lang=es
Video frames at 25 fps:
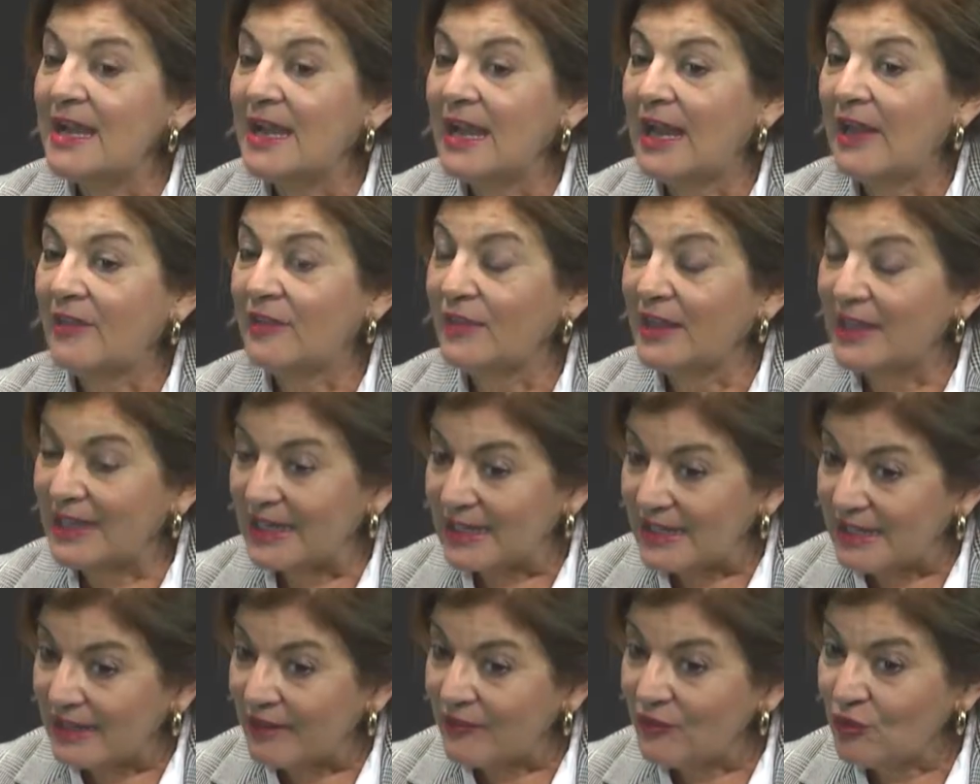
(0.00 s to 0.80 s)
hacia
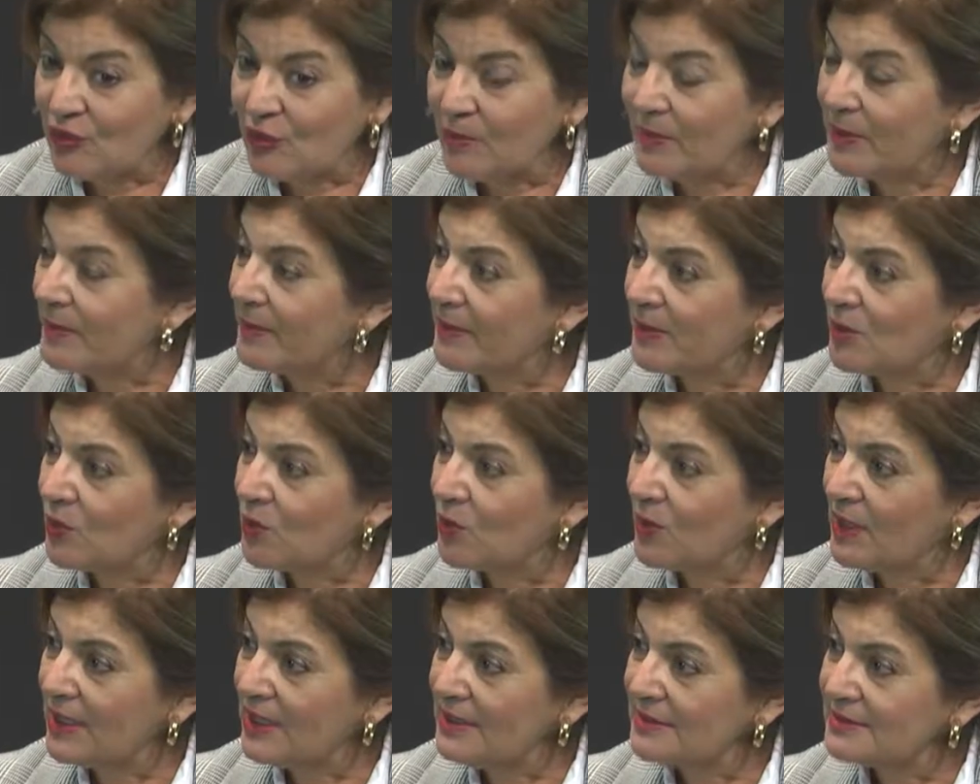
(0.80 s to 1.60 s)
la radio en primer
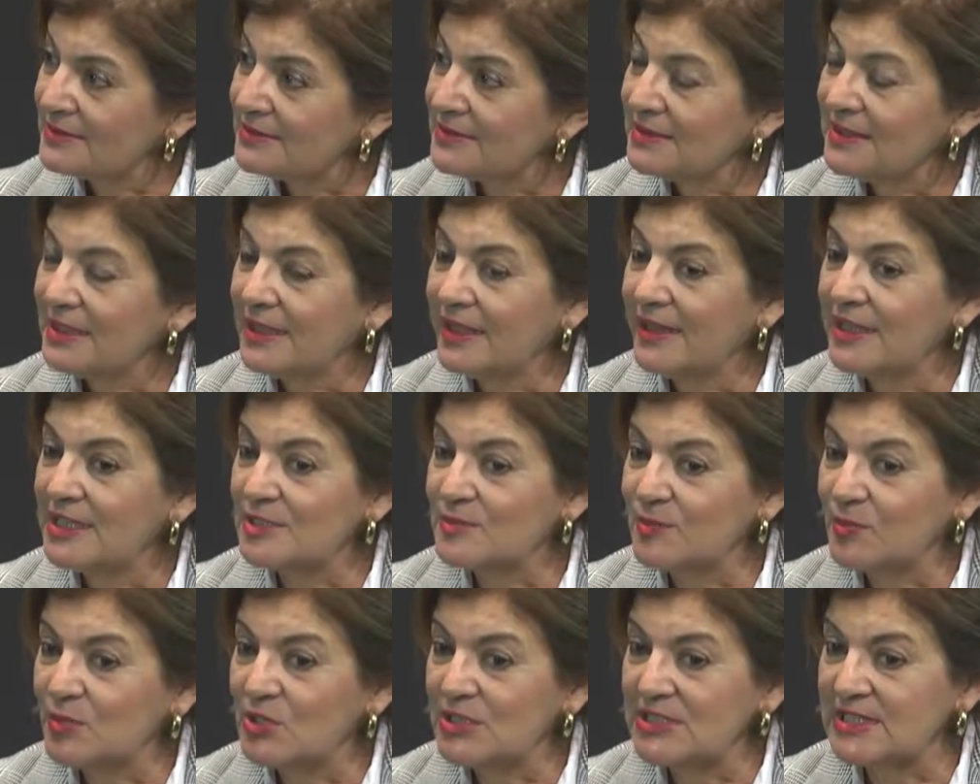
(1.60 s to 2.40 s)
lugar y
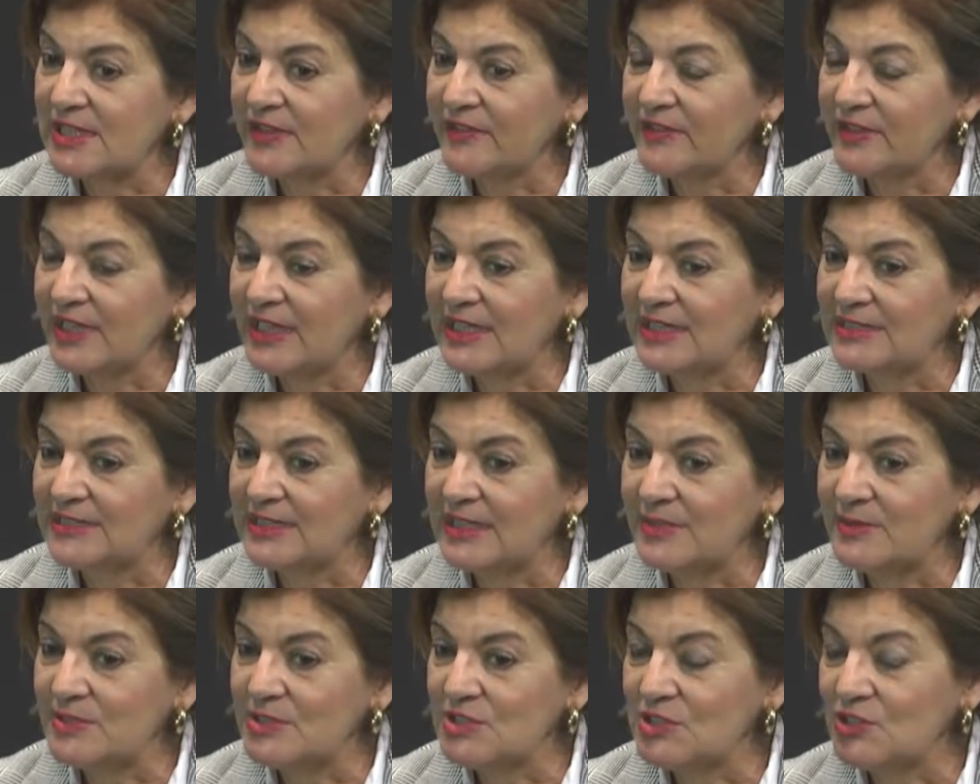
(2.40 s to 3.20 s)
después hacia la
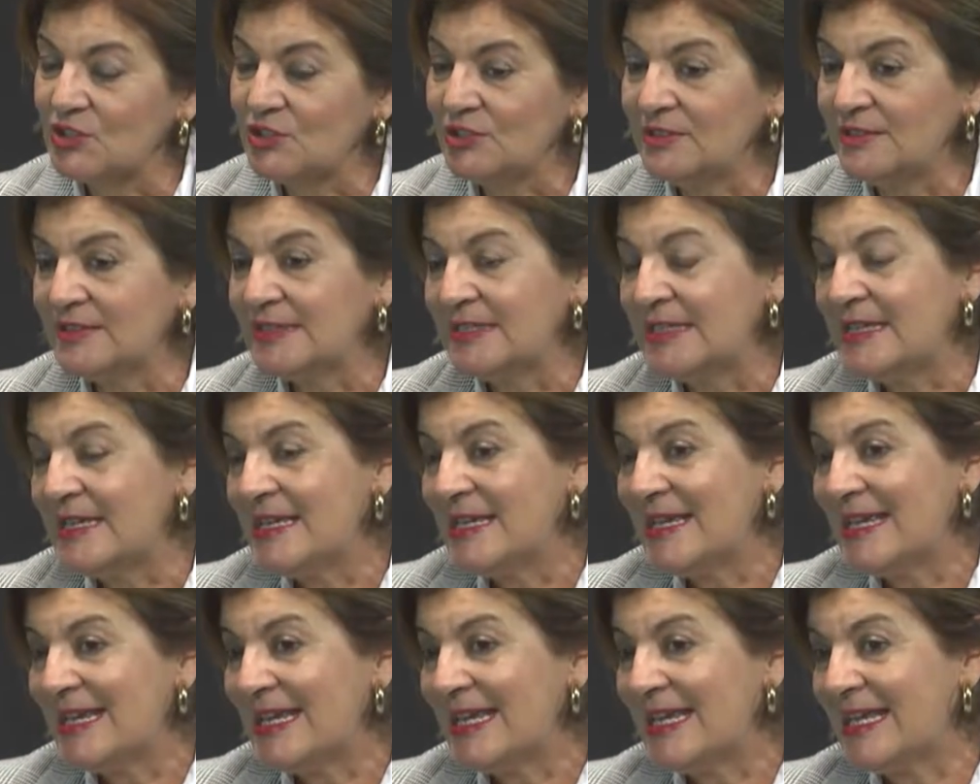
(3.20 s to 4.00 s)
televisión
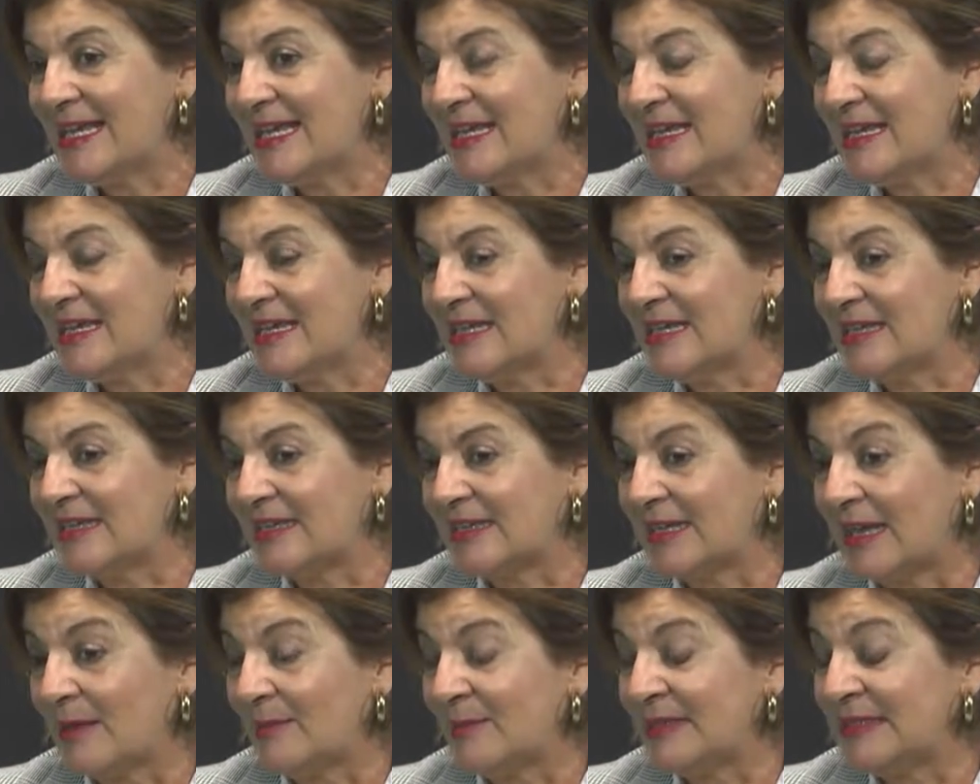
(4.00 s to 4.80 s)
y
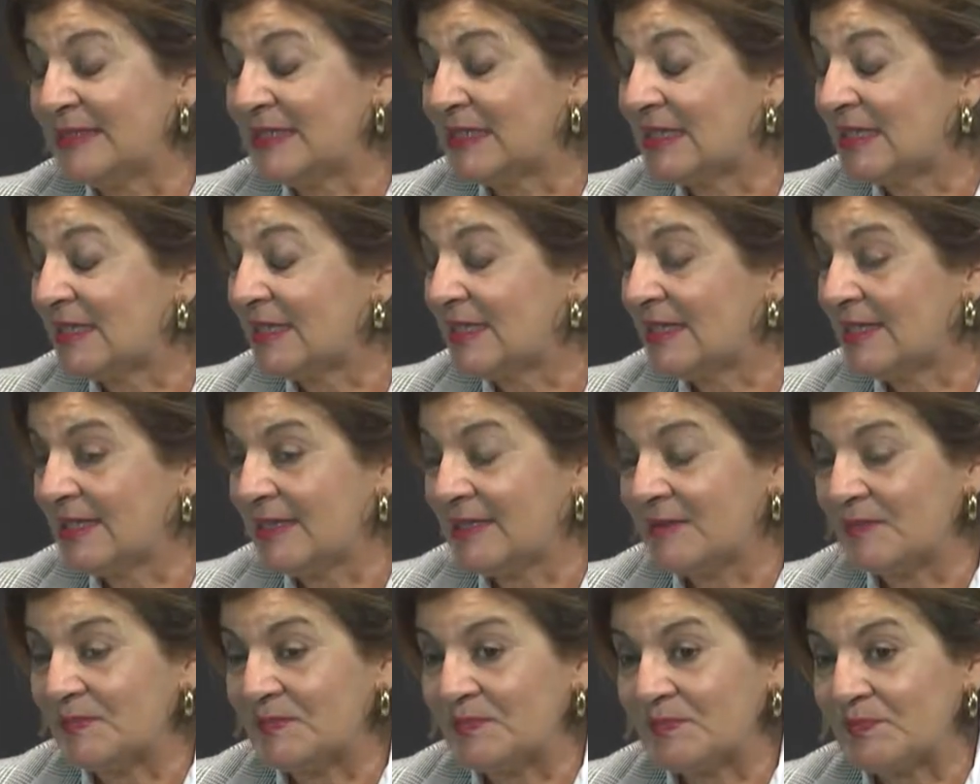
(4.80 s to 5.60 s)

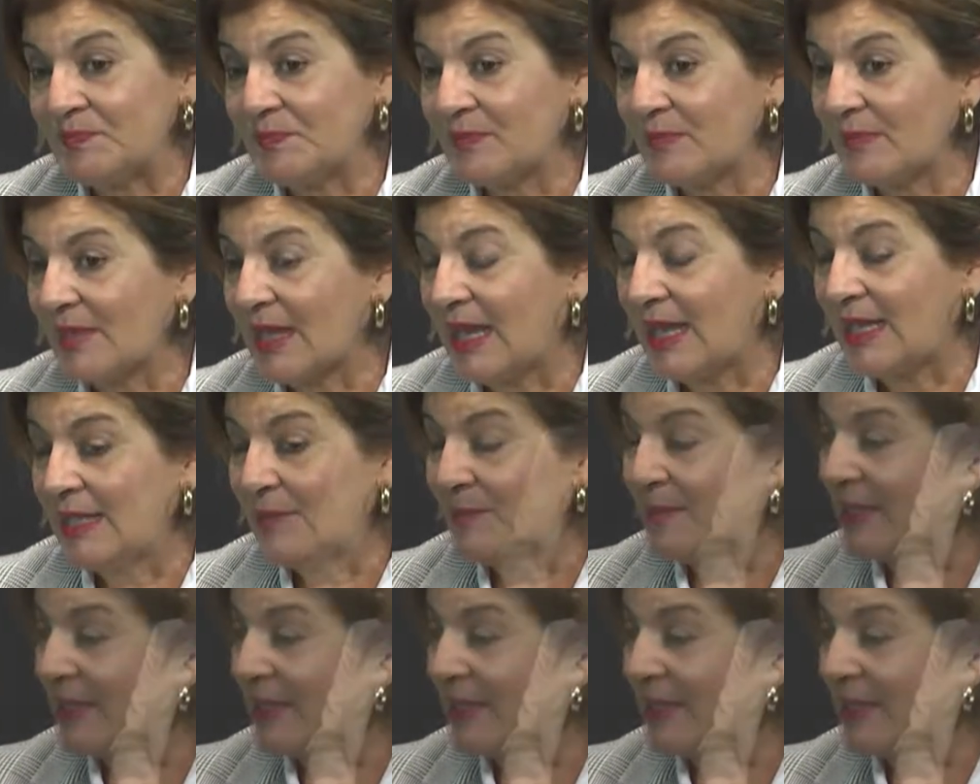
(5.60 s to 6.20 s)
realmente mm, ahí